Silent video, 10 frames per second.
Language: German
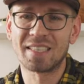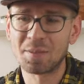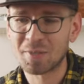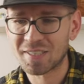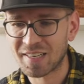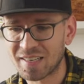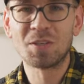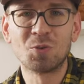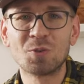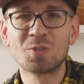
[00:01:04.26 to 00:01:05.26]
Thema dreht.
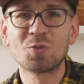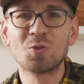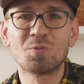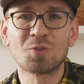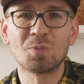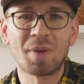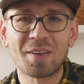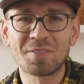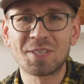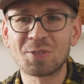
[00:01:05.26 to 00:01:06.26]
Wenn du in Zukunft noch
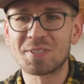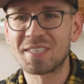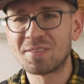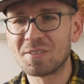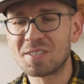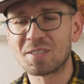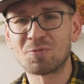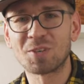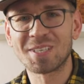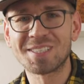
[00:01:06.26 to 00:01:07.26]
mehr Videos sehen willst, dann
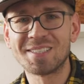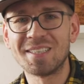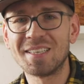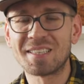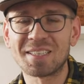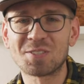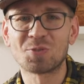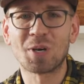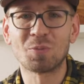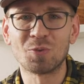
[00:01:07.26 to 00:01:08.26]
vergiss nicht jetzt
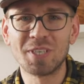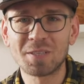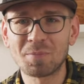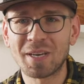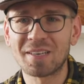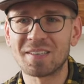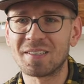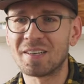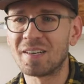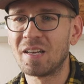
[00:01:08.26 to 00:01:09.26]
zu abonnieren meinen
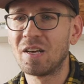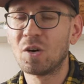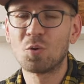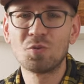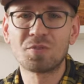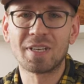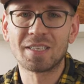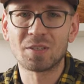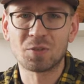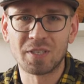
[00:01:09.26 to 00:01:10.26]
Kanal und
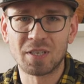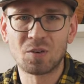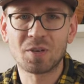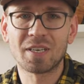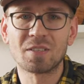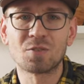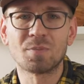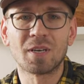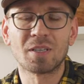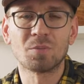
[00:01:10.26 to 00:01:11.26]
vielleicht auch die Glocke
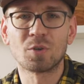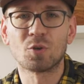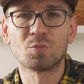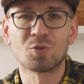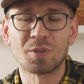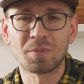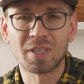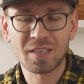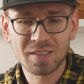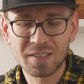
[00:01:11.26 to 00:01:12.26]
anzumachen, dann bekommst du eine
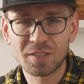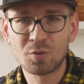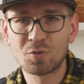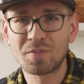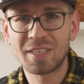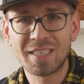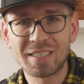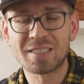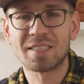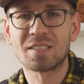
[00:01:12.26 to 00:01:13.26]
Benachrichtigung, wenn ich
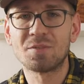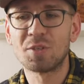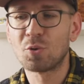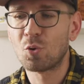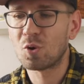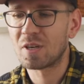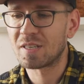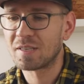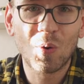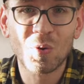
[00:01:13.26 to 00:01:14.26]
das nächste Video
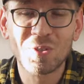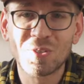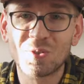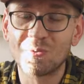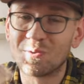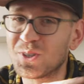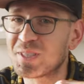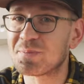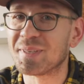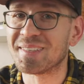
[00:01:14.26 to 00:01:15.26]
hochlade. Und du
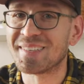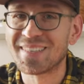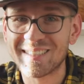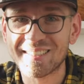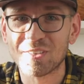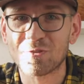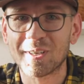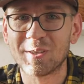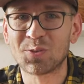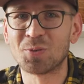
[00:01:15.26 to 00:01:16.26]
würdest mir einen
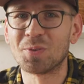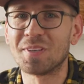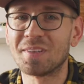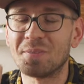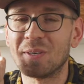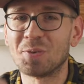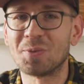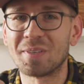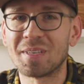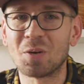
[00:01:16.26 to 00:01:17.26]
Riesengefallen tun, wenn du
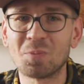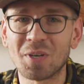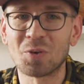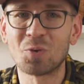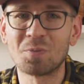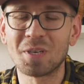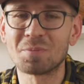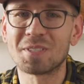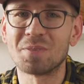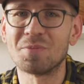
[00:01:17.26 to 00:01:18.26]
einen Daumen nach oben
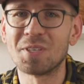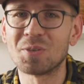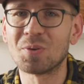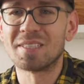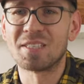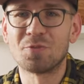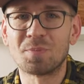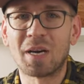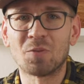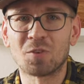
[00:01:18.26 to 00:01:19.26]
gibst dem Video. Das hilft
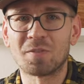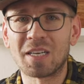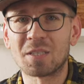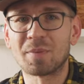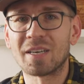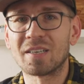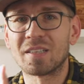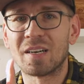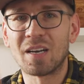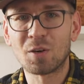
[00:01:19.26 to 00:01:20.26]
mir einfach weiter, meinen
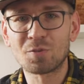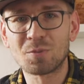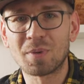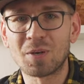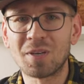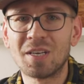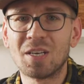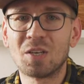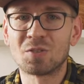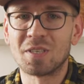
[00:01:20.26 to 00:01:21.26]
Kanal aufzubauen,
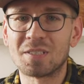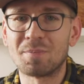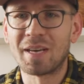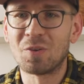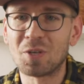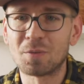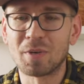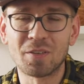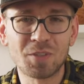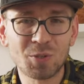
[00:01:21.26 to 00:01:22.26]
sodass mehr Leute
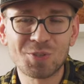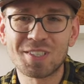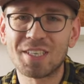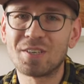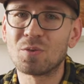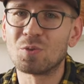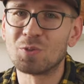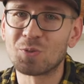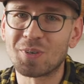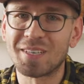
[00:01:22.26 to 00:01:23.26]
meine Videos sehen und
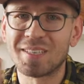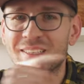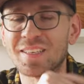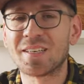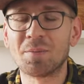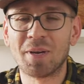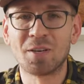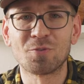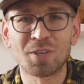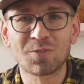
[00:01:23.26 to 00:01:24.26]
so kann ich dann im
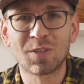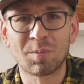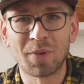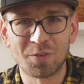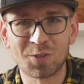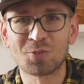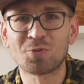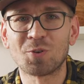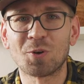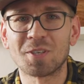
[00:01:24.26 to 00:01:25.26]
Endeffekt wieder mehr Videos
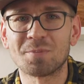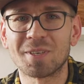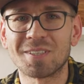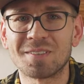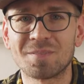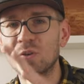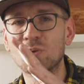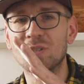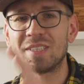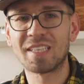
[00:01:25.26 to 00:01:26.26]
für euch machen.
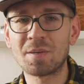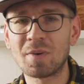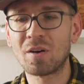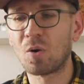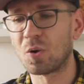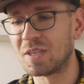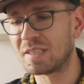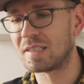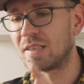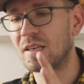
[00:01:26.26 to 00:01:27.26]
Gut, Thema
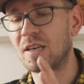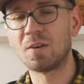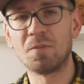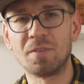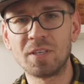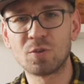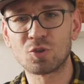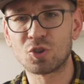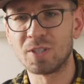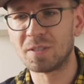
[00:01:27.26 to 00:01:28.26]
heute
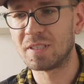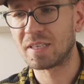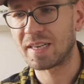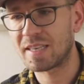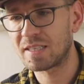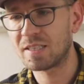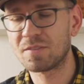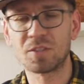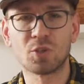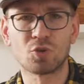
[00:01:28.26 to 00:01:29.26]

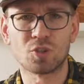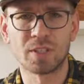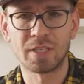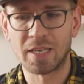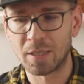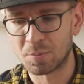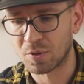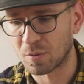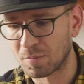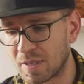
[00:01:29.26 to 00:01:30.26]
Videoschnittrechner,
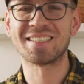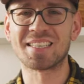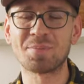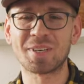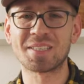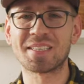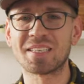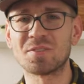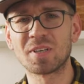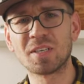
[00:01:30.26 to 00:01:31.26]
Videoschnittlaptop. Das Thema hat sich
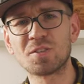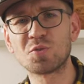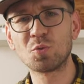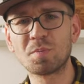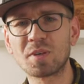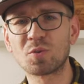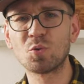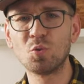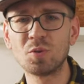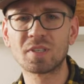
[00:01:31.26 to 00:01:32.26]
jetzt wirklich super
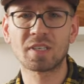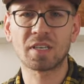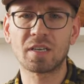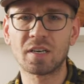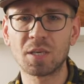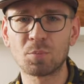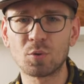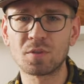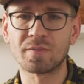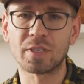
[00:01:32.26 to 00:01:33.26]
gut gerade
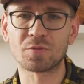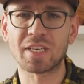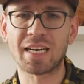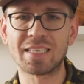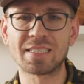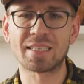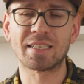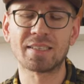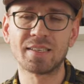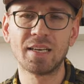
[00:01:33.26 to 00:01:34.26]
angeboten, weil auf der einen
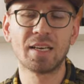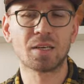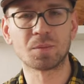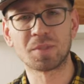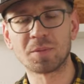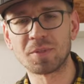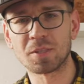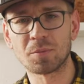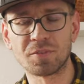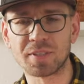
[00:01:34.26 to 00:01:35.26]
Seite habt ihr mich
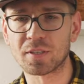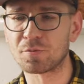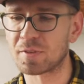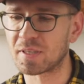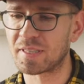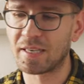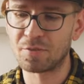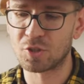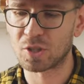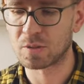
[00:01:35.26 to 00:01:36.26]
immer wieder gefragt, hey,
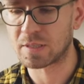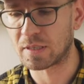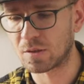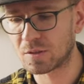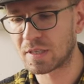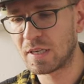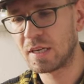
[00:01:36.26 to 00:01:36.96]
wie schaut es denn aus?